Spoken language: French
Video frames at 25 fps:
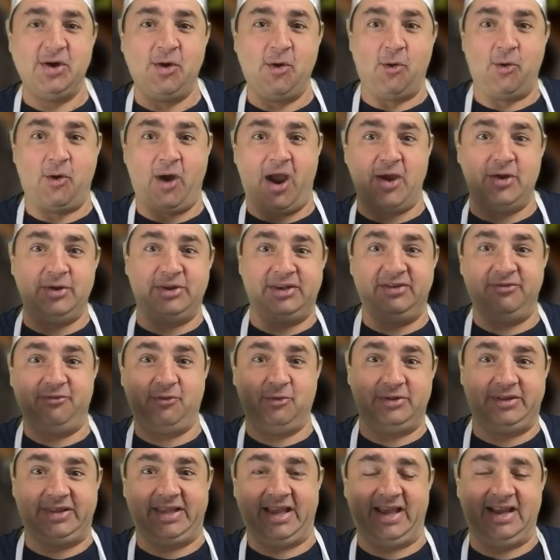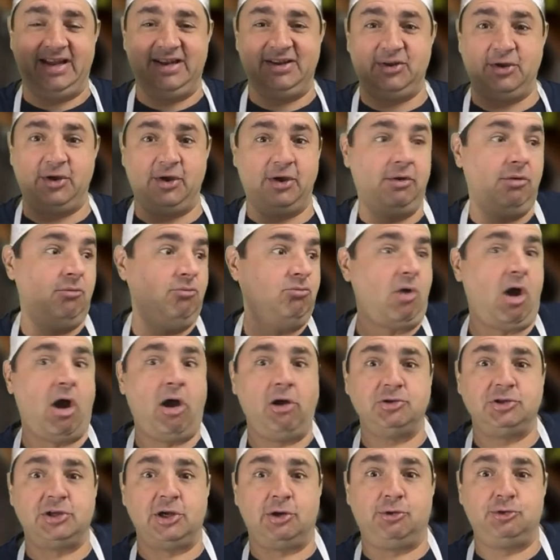ou à un niveau tel que ah,
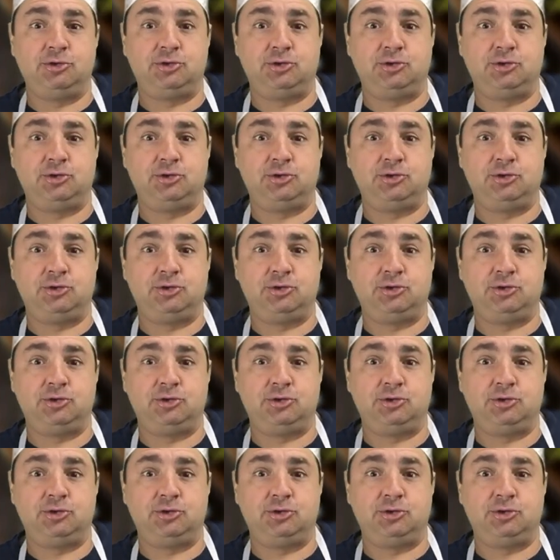ça goûte